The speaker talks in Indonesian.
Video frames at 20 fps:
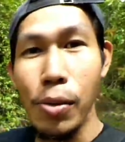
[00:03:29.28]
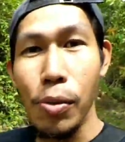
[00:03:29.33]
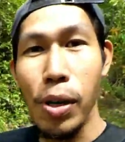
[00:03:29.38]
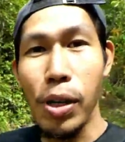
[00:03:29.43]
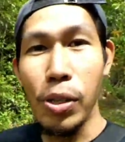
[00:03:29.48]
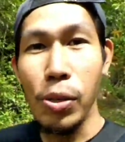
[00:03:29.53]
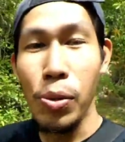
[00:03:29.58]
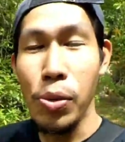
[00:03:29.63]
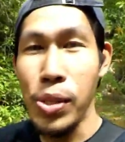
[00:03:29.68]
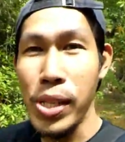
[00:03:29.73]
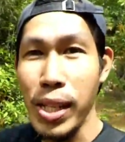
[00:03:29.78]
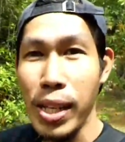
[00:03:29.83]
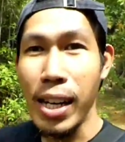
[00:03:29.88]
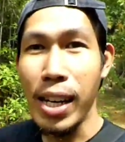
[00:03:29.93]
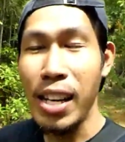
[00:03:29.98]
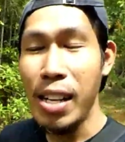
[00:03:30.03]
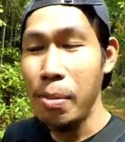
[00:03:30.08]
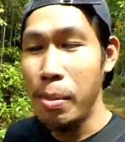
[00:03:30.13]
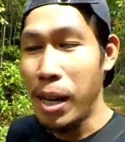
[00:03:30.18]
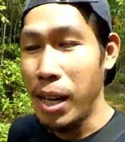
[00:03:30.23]
Waktu saya ke
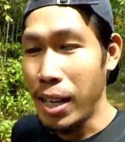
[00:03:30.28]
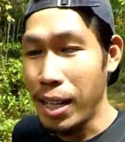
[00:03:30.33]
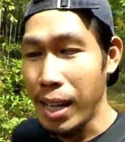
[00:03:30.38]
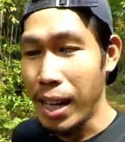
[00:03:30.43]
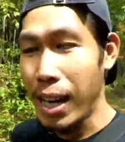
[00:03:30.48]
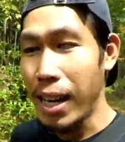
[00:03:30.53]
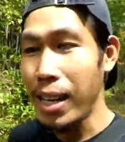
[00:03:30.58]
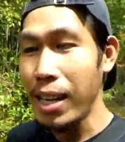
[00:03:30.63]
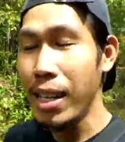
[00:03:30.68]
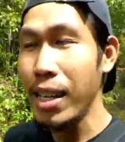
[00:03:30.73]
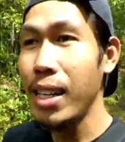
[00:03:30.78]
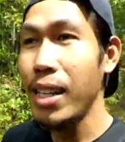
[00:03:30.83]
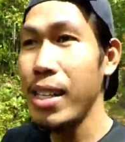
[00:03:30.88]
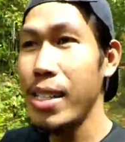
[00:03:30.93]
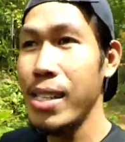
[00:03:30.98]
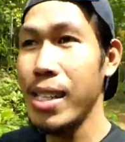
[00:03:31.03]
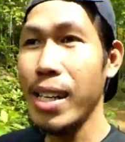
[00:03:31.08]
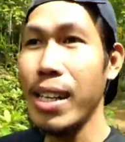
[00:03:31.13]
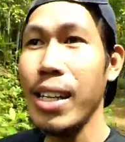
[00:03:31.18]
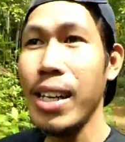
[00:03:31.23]
Kalimantan,
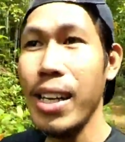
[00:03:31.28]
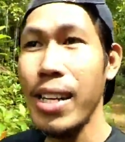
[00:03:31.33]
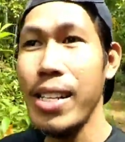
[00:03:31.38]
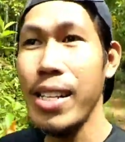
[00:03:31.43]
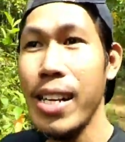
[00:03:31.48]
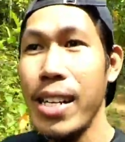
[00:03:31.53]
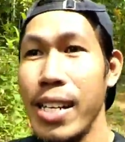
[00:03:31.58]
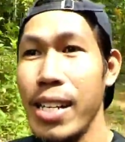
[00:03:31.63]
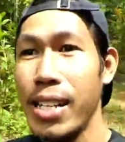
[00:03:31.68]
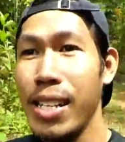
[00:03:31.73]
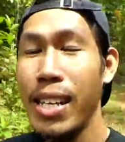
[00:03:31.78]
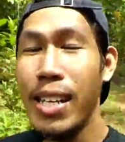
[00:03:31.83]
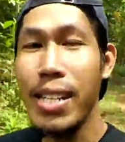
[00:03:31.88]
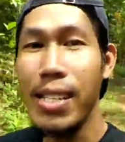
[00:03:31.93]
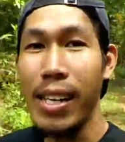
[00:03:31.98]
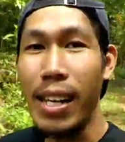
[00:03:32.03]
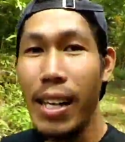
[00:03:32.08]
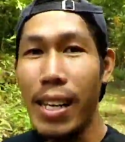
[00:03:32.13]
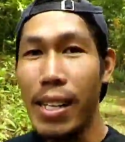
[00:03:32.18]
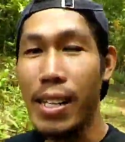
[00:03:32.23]
saya kan kerja nih jadi
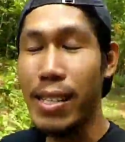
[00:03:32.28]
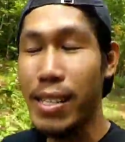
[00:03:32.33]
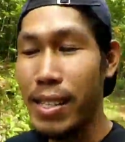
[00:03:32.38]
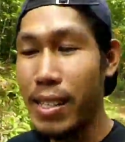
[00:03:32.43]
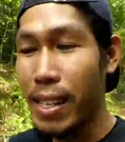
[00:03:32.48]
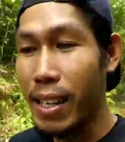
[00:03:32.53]
sales.